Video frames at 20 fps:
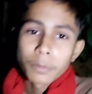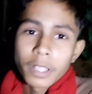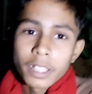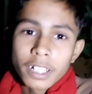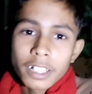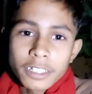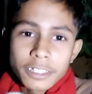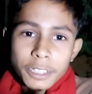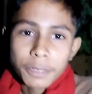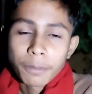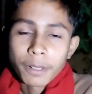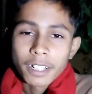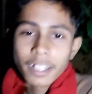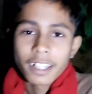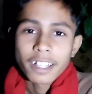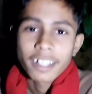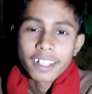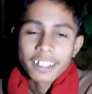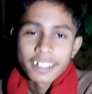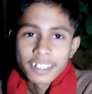मेहनत से
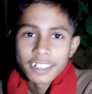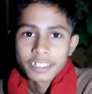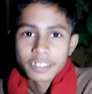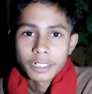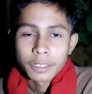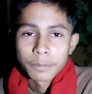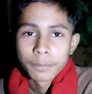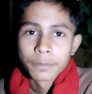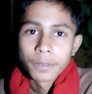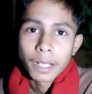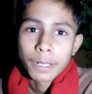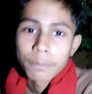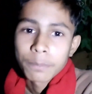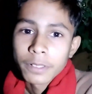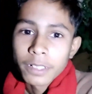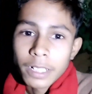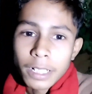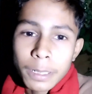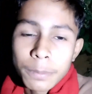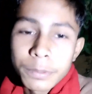बनाया है ये सब
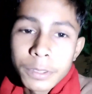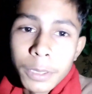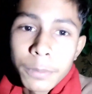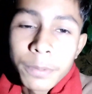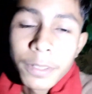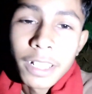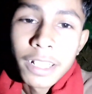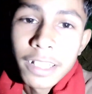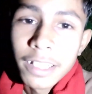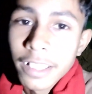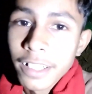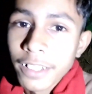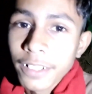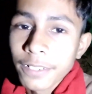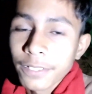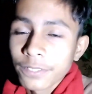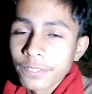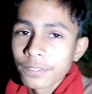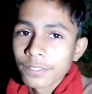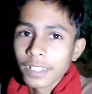आप आप सबके लिए
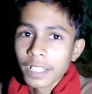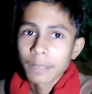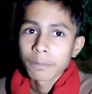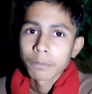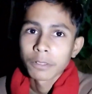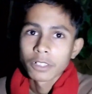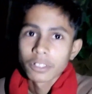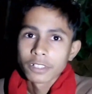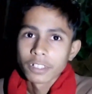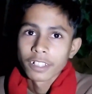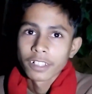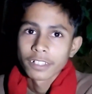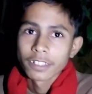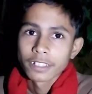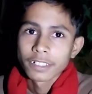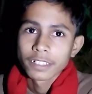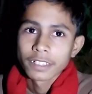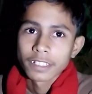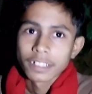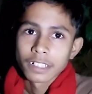हम लोग ने
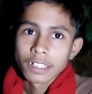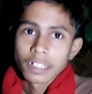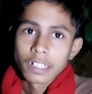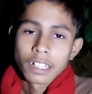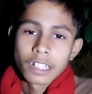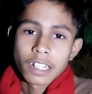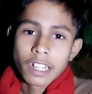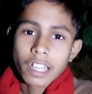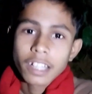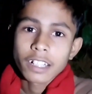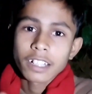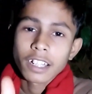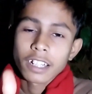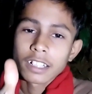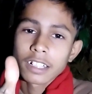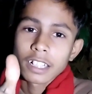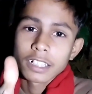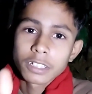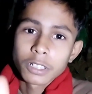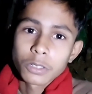लाइक
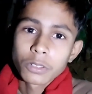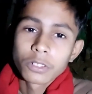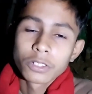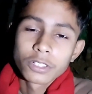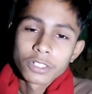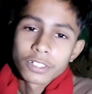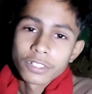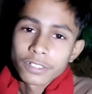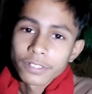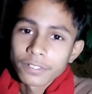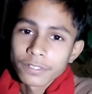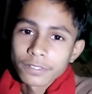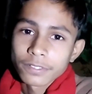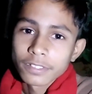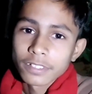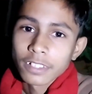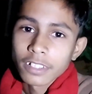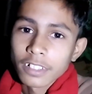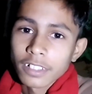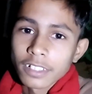करना ज़रूर
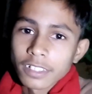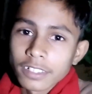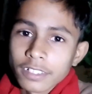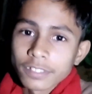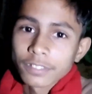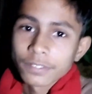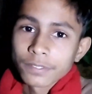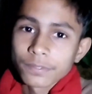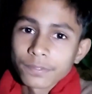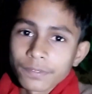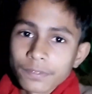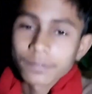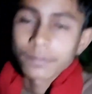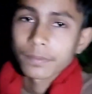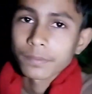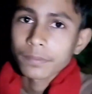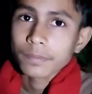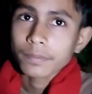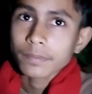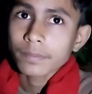और यहाँ में
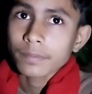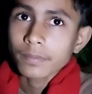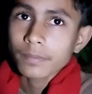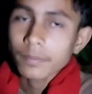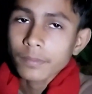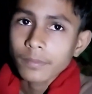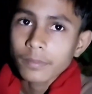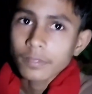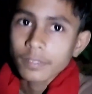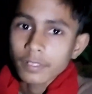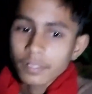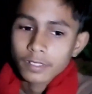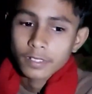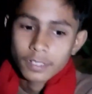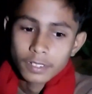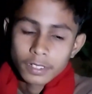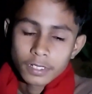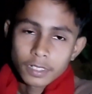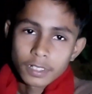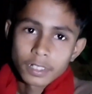कितना लोग बैठ सकता
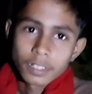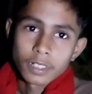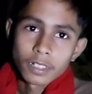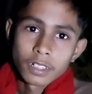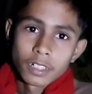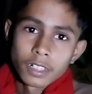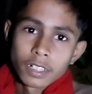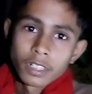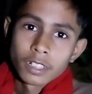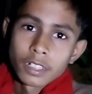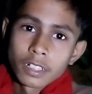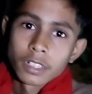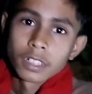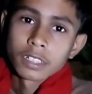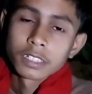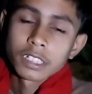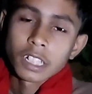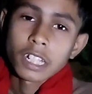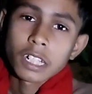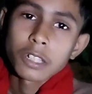है
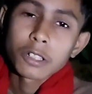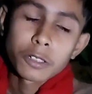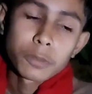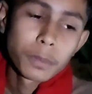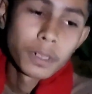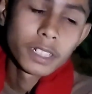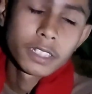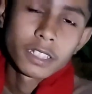चार लोग बैठ